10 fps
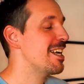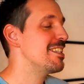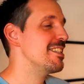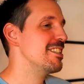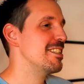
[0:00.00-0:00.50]

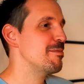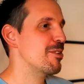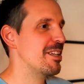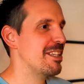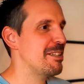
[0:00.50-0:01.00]
antes,
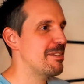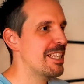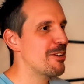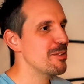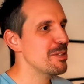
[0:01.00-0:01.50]
porque es
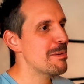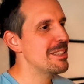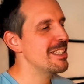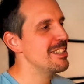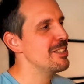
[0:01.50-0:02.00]
verdad que
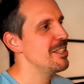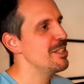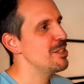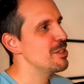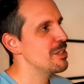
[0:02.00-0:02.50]
últimamente
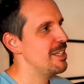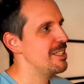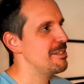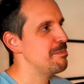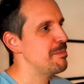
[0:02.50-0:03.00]

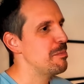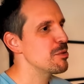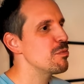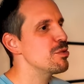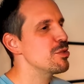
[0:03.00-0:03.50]
vemos
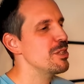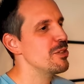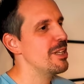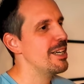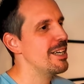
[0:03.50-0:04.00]
mucho
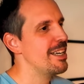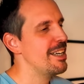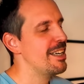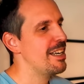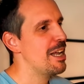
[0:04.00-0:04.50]
eso de
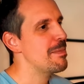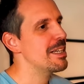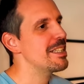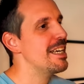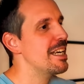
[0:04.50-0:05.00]
que en la
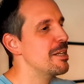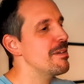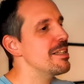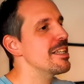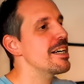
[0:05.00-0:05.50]
parte de
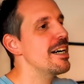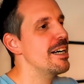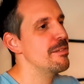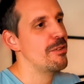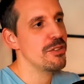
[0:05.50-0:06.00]
arriba te
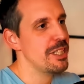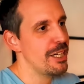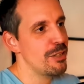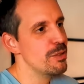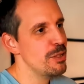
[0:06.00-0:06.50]
deja, cuando
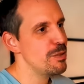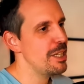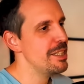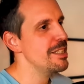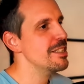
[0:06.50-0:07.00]
llegan los
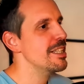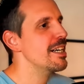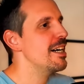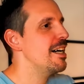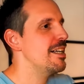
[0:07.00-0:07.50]
newsletters, te
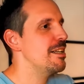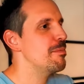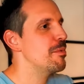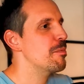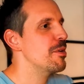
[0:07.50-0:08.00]
deja el
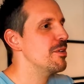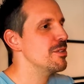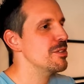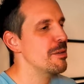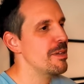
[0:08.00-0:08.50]
propio,
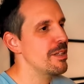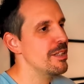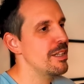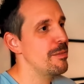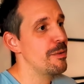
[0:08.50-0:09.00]

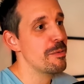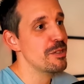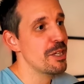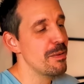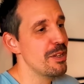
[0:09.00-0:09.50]
el propio
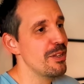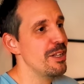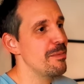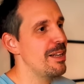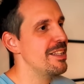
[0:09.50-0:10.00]
servicio de
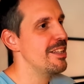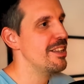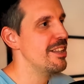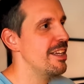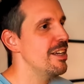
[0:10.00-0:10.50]
email, te
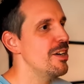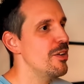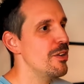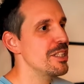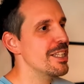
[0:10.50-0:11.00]
dice,
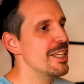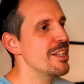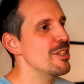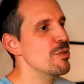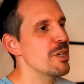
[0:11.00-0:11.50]
oye, si
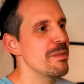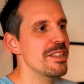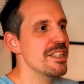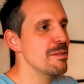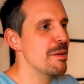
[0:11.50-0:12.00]
quieres
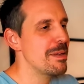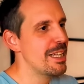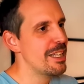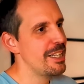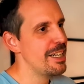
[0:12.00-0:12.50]
suscribirte, simplemente
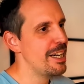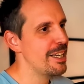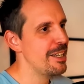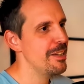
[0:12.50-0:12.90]
haz clic aquí.